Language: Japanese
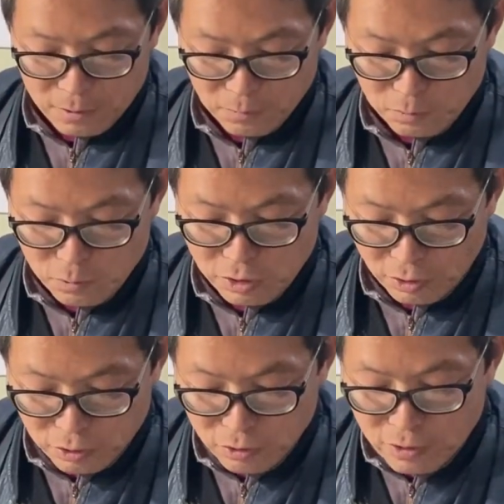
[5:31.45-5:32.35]
うん、むむし
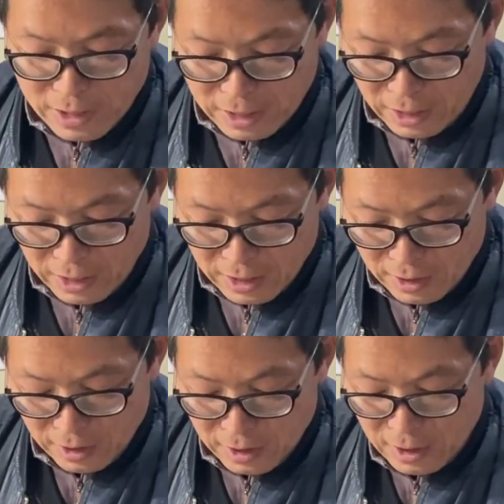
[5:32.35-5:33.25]
ろ有益、ね、
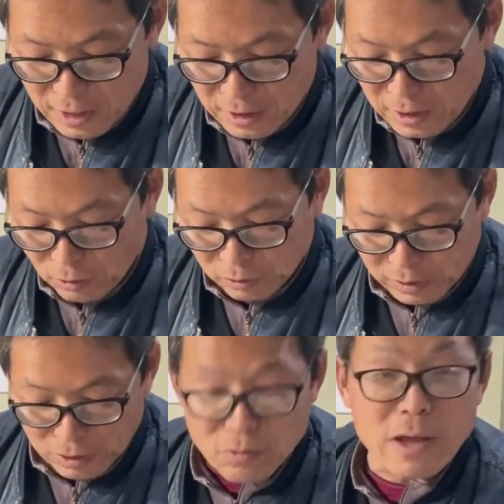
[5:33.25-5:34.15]
人間にとっ
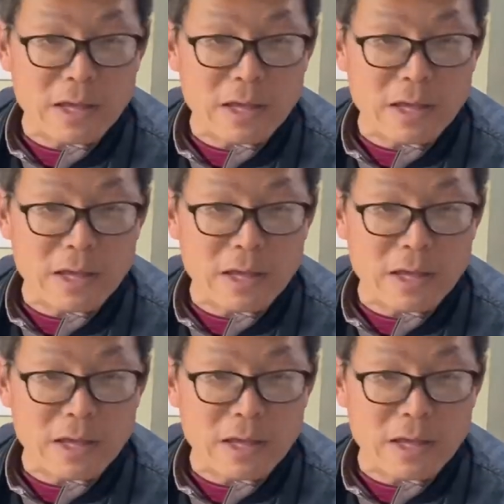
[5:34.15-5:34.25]
て有益、う